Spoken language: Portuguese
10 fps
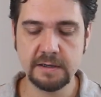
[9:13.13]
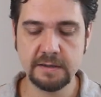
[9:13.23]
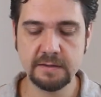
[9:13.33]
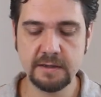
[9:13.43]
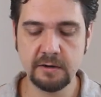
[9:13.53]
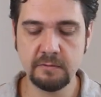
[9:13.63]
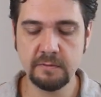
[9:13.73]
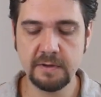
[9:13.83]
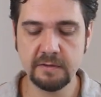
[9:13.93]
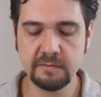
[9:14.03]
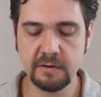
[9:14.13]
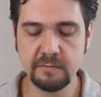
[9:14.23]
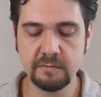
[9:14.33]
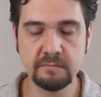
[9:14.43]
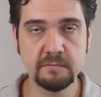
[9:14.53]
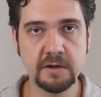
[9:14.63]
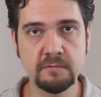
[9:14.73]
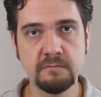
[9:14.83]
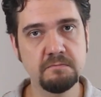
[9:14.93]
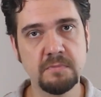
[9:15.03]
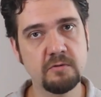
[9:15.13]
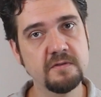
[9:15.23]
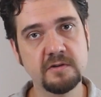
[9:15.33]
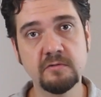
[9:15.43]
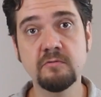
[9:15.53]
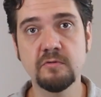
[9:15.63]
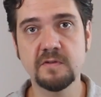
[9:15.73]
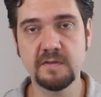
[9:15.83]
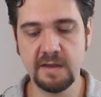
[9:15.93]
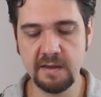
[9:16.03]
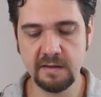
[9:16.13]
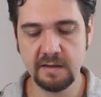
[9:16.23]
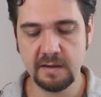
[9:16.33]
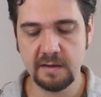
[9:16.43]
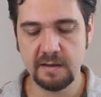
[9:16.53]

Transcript: Então isso é, um, é uma coisa que eu não gostei.